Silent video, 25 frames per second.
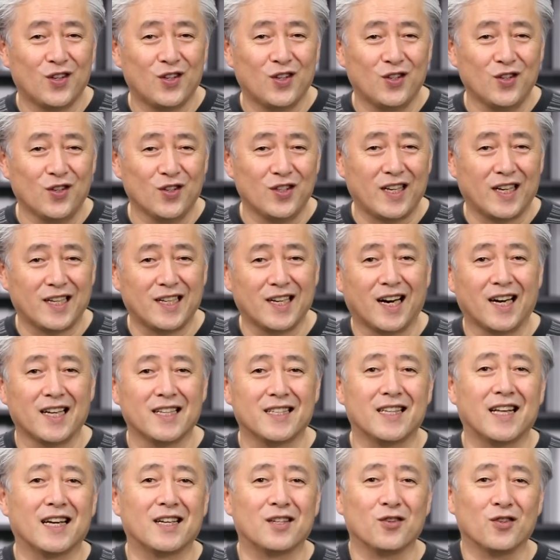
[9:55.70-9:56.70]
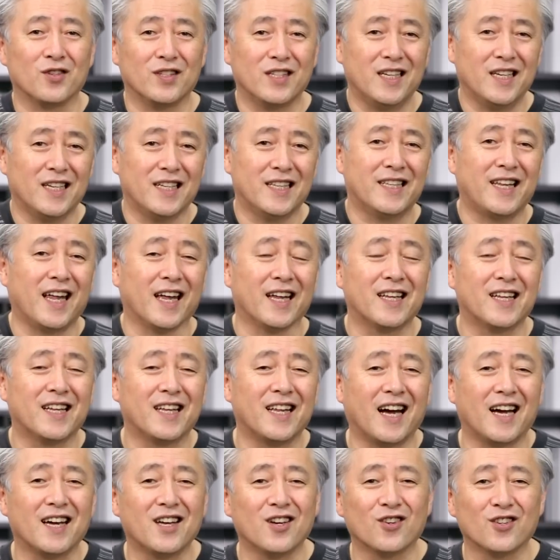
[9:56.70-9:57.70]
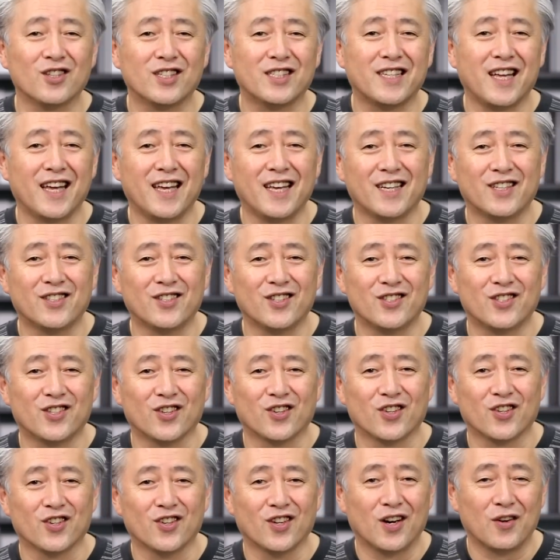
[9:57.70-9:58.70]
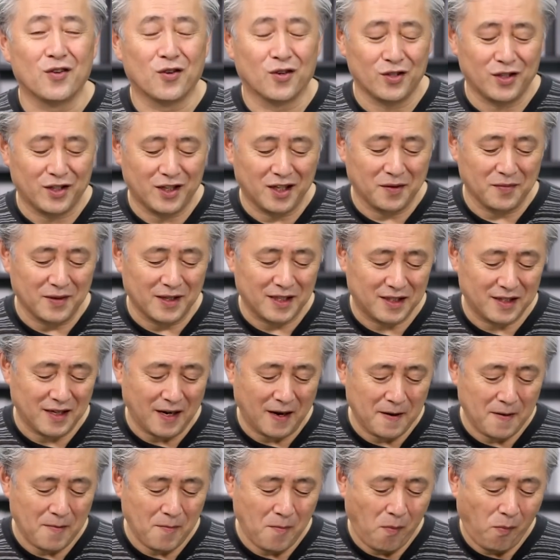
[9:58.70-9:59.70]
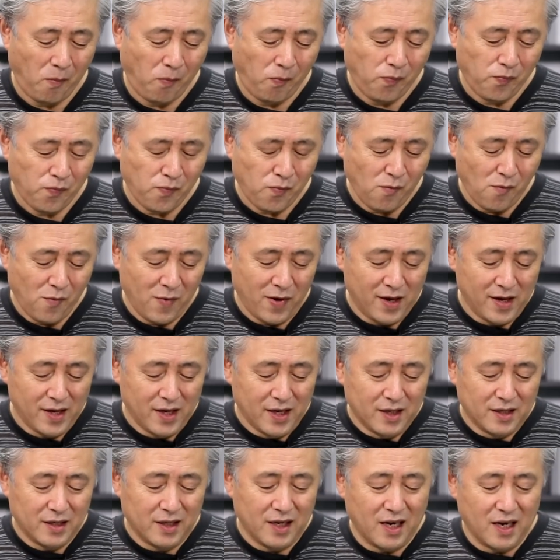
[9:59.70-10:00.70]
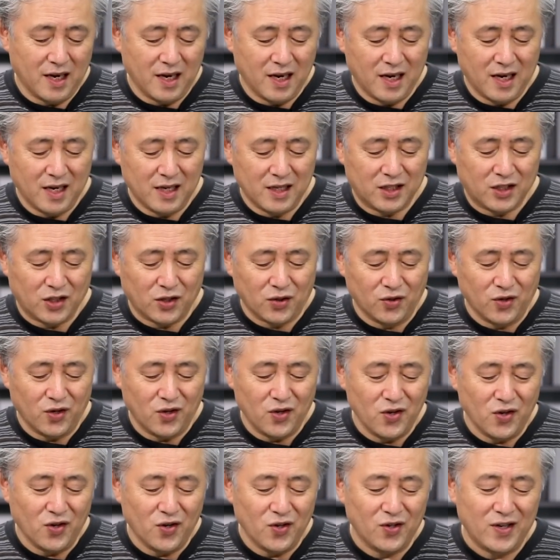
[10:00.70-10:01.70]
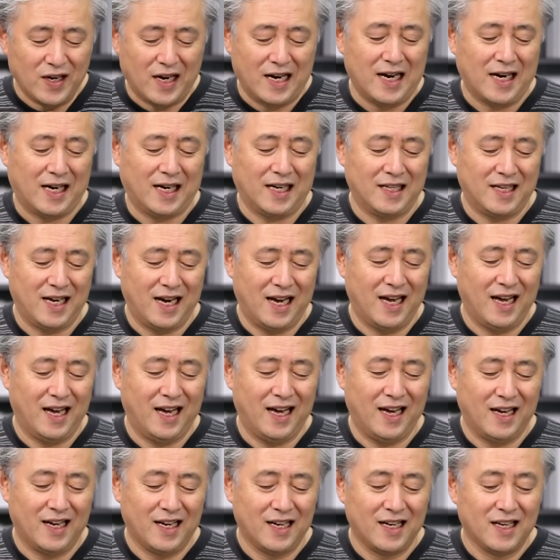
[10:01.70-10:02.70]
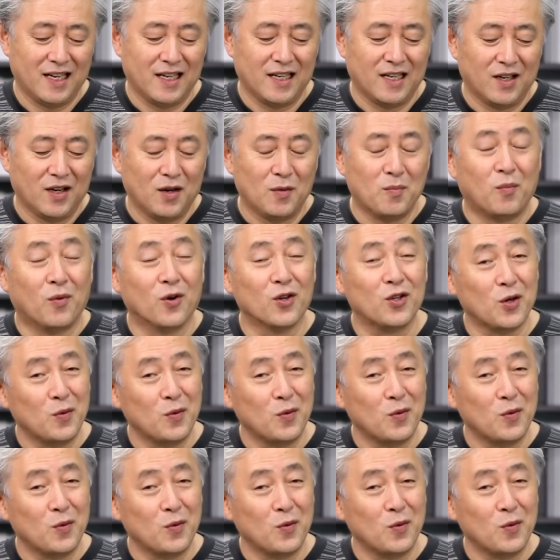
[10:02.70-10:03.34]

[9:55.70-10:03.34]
と戦った後に撤退をしていく状況が起こってきましたでそのような中でも